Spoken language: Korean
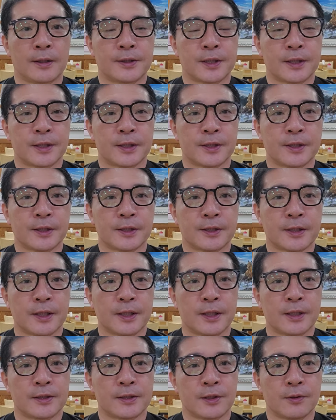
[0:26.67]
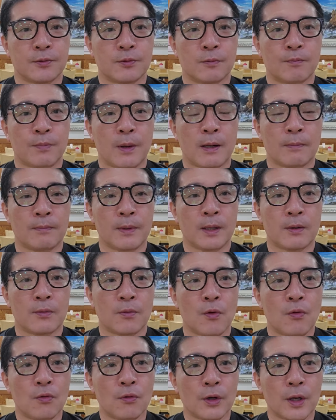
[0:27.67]
찍을 찍자의 전국 방방
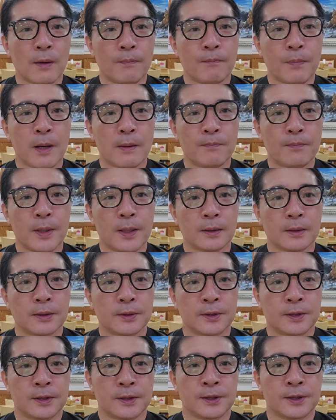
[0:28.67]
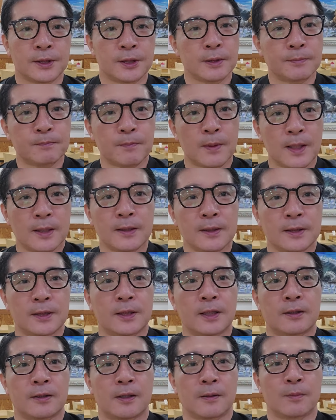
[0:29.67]
곳곳에 빵빵 터지는 찍방
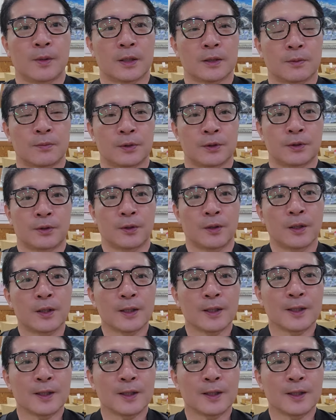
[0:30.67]
시간을 한번 가져보죠.